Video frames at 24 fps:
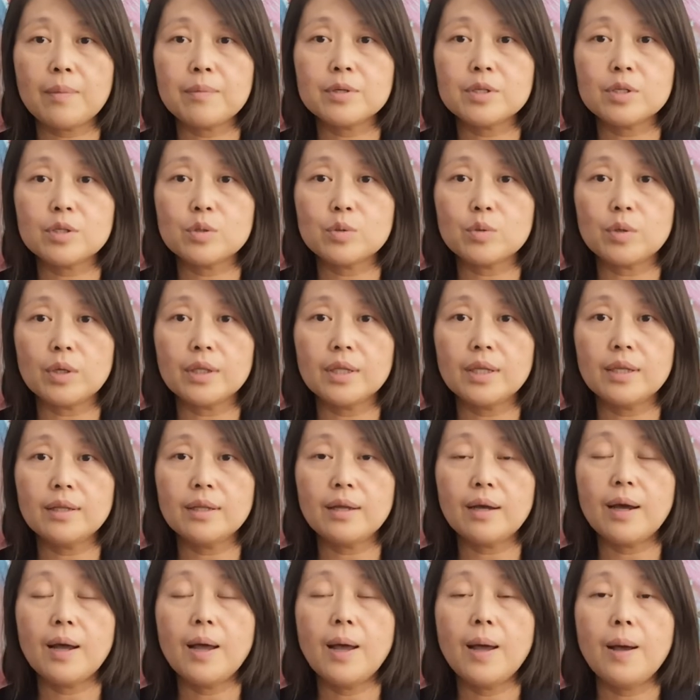他们是决定
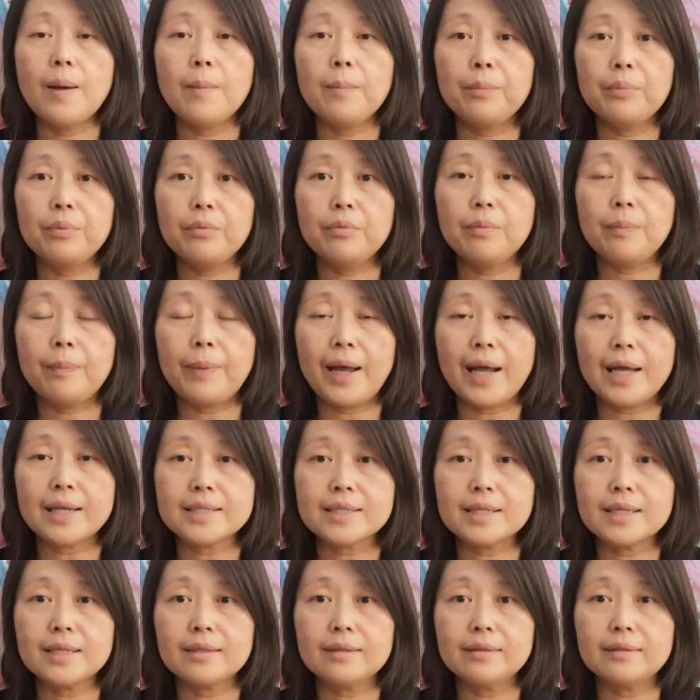呢。不把
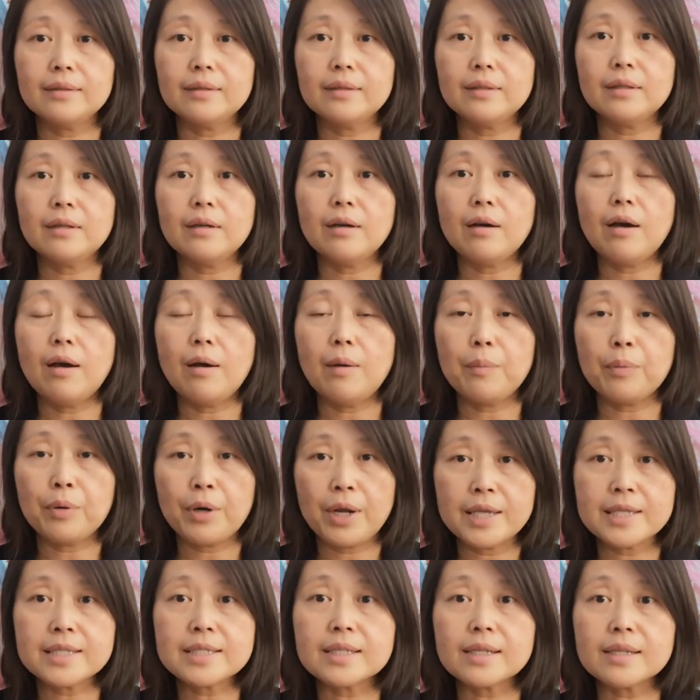这个呃
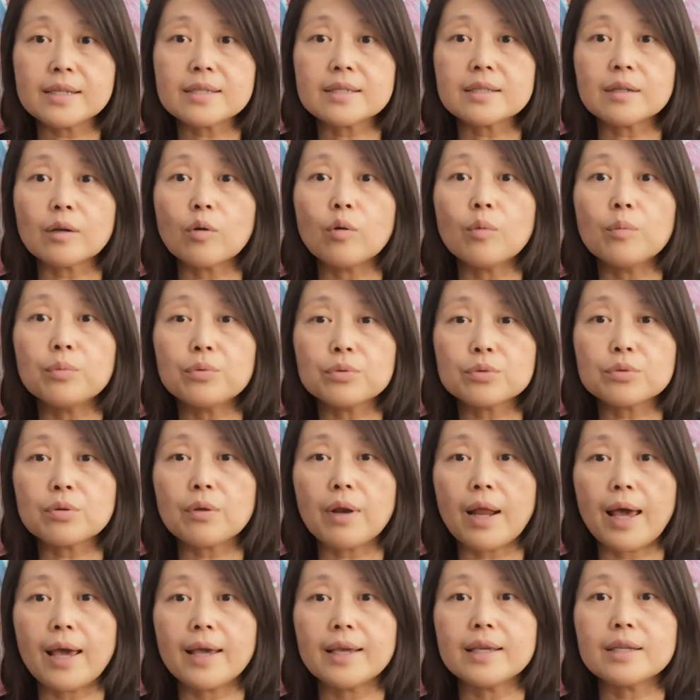price list 公布出
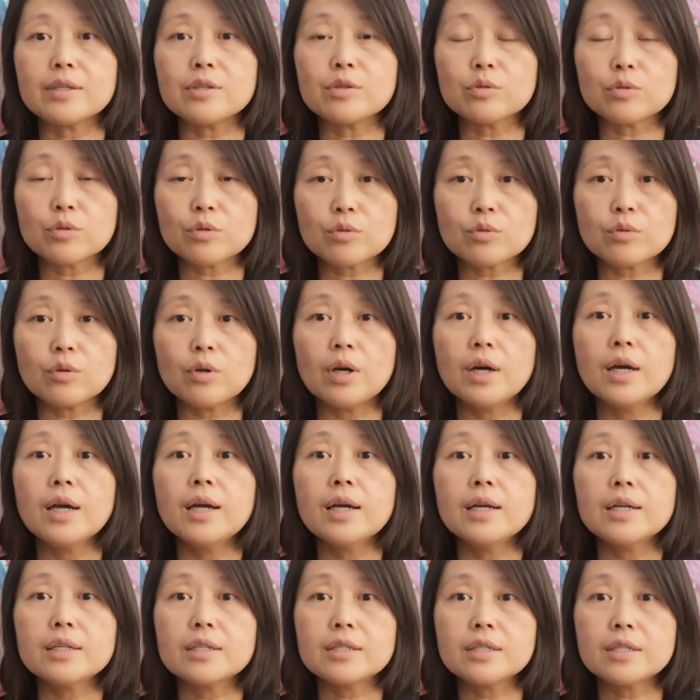来，也就是说，
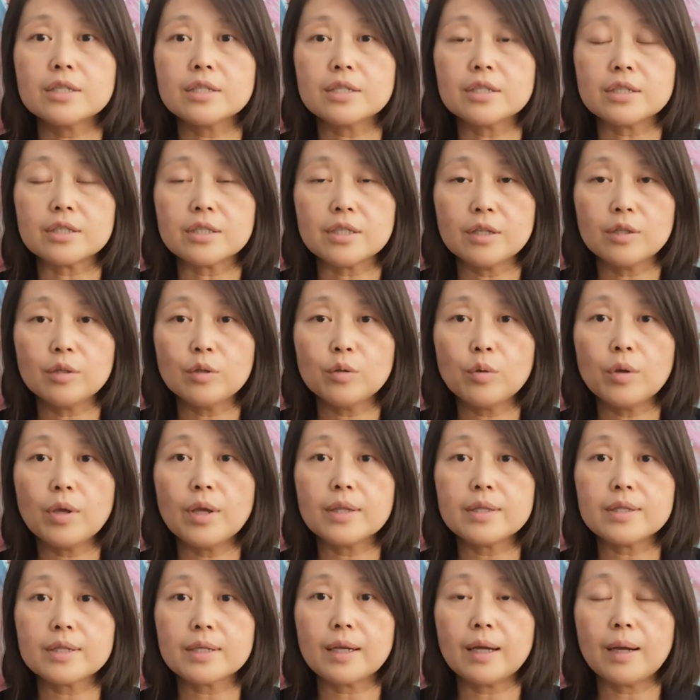是只针
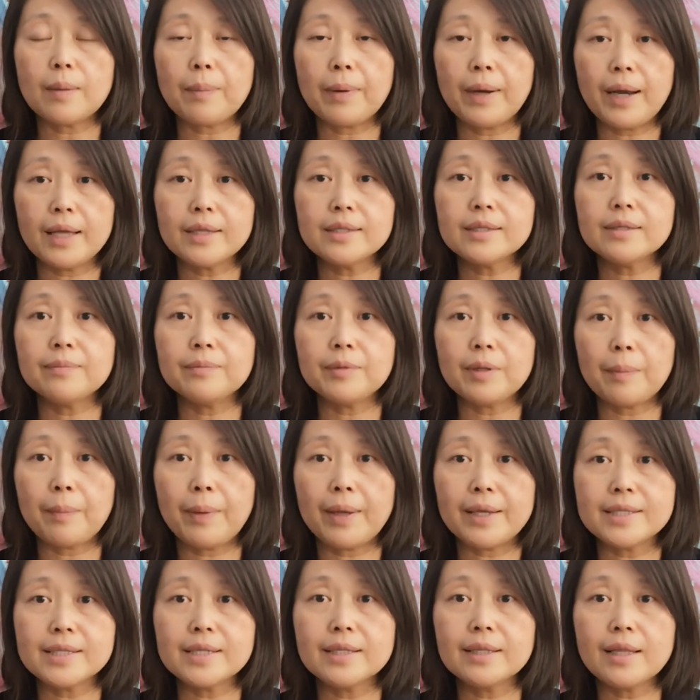对这个 platinum 的
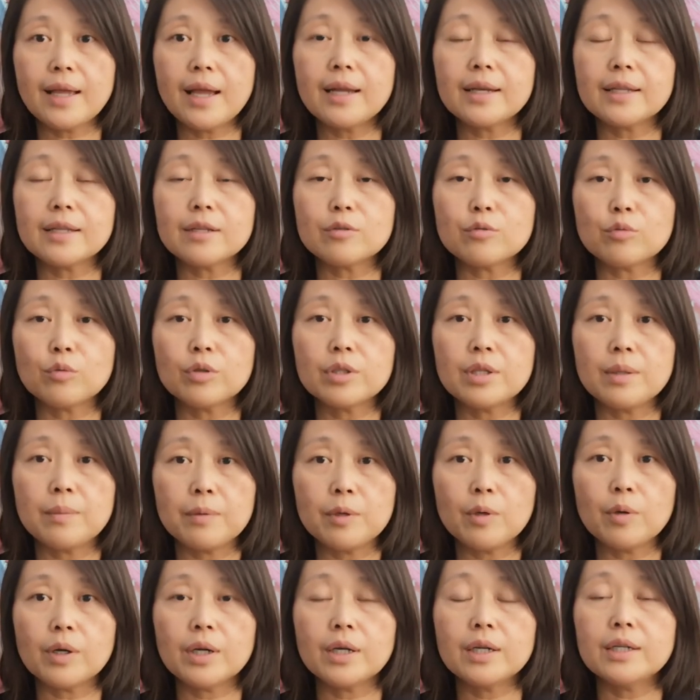白金代理。如果你们
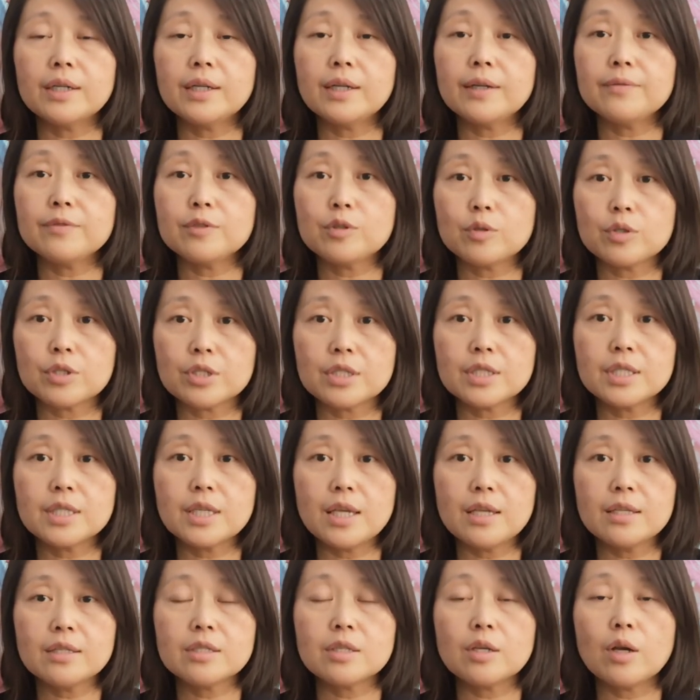有客人，就直
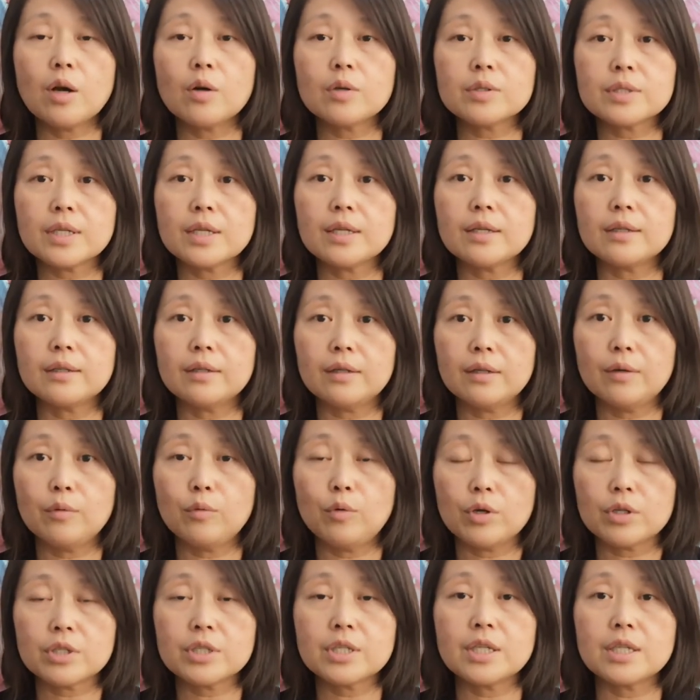接交这个
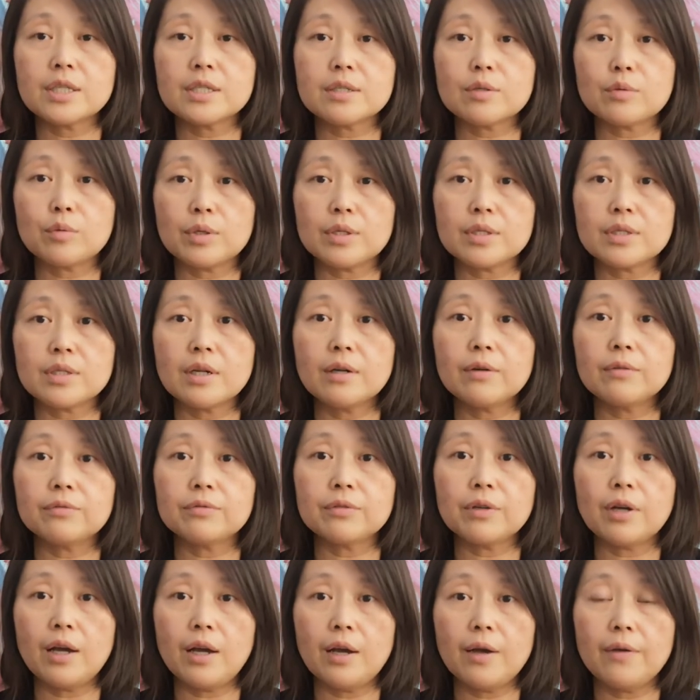worksheets
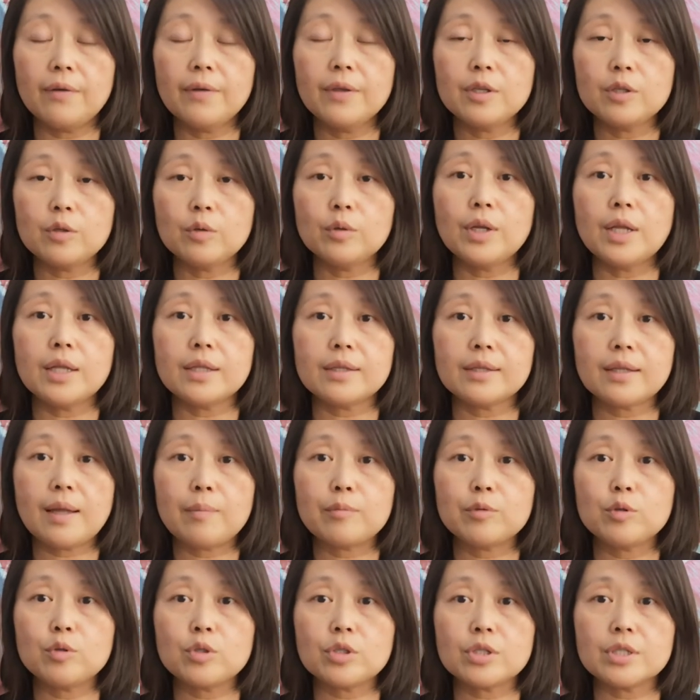reserve 啊 unit，他
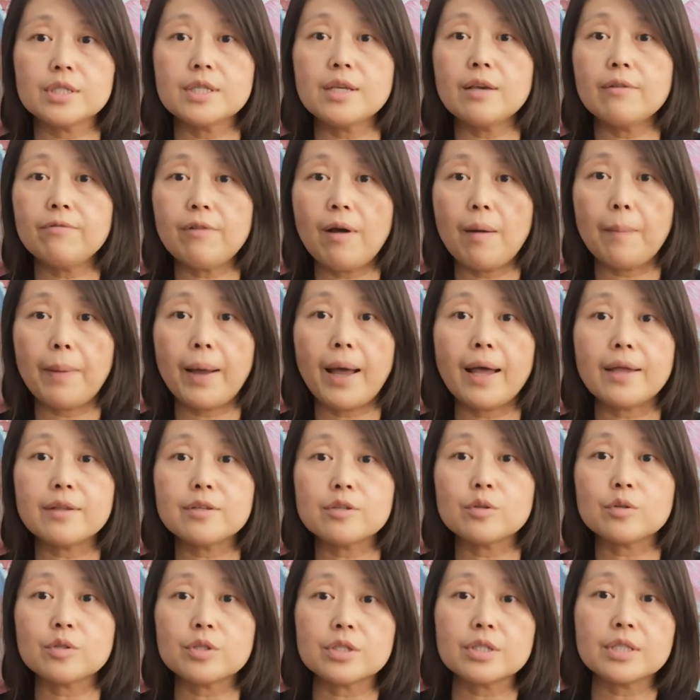们就直接放盘，
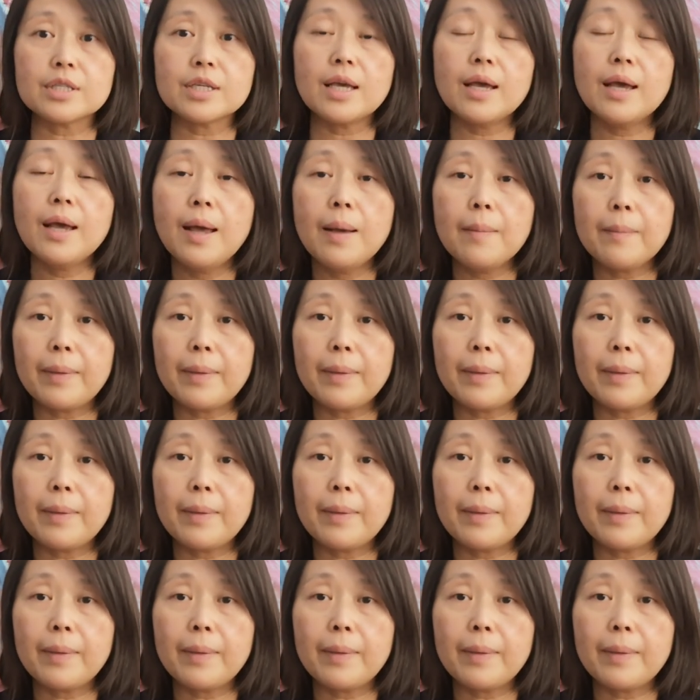就直接